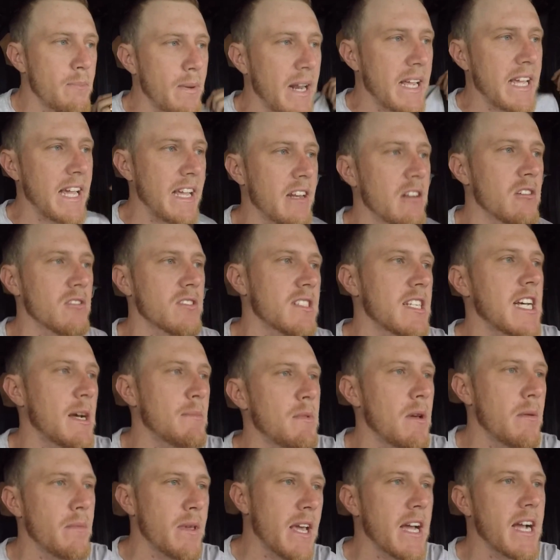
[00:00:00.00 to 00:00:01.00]
Para quem não
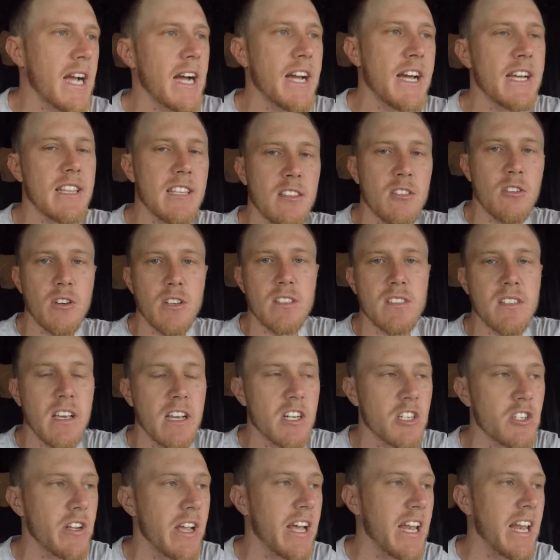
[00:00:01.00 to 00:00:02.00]
sabe, a minha carreta dois
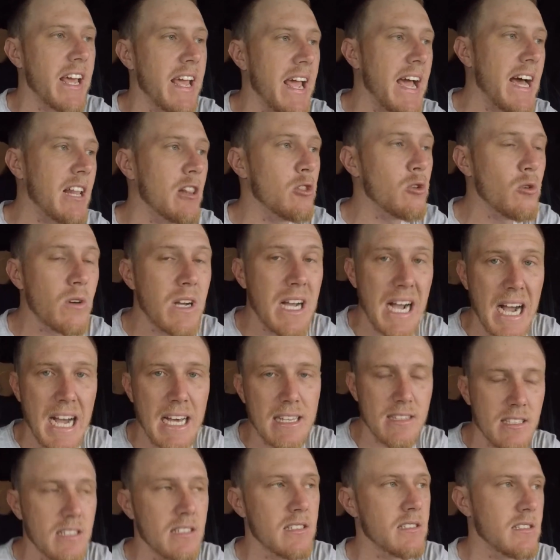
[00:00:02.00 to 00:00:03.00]
eixos ela é
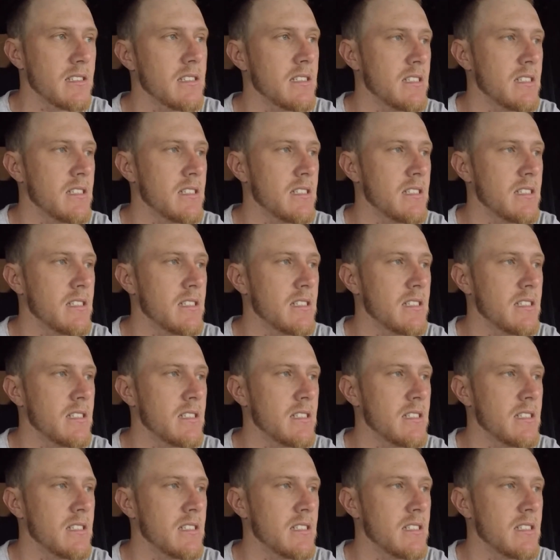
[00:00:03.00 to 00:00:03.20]
alugada.